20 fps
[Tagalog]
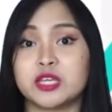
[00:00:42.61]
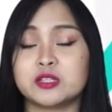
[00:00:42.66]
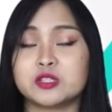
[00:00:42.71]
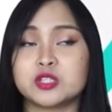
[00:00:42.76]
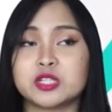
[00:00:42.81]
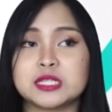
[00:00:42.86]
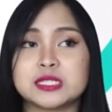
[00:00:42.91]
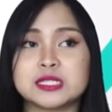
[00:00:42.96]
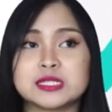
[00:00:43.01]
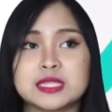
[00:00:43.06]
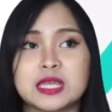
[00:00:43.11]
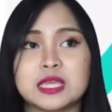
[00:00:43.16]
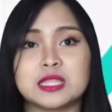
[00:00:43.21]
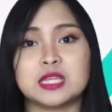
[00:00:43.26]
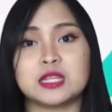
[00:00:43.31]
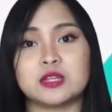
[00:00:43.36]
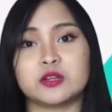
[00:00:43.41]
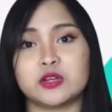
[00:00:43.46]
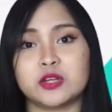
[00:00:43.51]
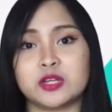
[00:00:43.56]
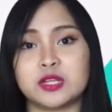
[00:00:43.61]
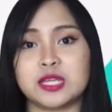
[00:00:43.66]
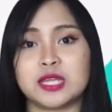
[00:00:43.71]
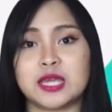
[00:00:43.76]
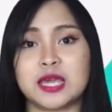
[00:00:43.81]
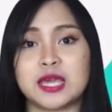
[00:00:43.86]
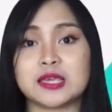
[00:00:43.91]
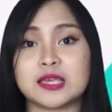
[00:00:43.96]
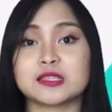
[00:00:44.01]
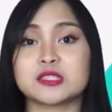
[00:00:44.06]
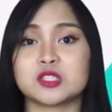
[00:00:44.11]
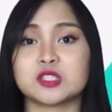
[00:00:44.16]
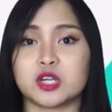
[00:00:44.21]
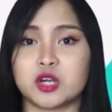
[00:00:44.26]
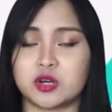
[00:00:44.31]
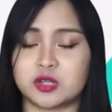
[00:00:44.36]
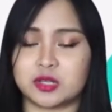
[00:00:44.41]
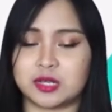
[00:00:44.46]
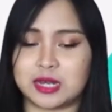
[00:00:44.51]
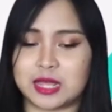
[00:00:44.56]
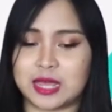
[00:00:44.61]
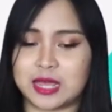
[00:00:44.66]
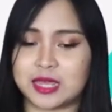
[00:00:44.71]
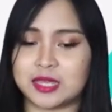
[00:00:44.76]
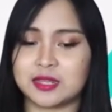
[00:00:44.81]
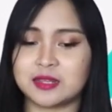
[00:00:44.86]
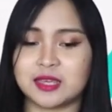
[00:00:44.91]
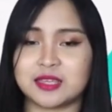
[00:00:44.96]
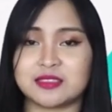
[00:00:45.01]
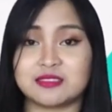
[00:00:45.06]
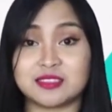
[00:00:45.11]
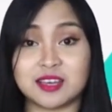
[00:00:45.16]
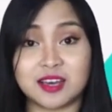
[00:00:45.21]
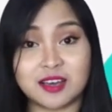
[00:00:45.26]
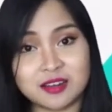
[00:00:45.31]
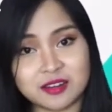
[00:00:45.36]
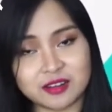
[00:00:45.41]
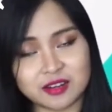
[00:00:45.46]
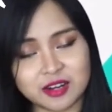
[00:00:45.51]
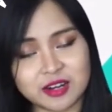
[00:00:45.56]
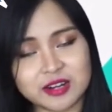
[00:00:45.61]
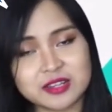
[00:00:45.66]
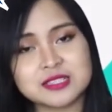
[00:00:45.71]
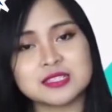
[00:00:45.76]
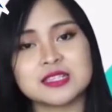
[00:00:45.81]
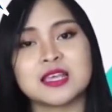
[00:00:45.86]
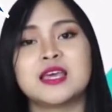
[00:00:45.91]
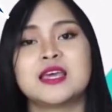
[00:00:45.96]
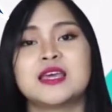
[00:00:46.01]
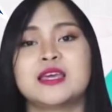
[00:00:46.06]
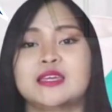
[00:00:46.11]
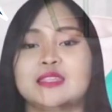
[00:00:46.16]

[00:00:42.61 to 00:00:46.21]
sa um, screen ng walang background. So ituturo ko siya sa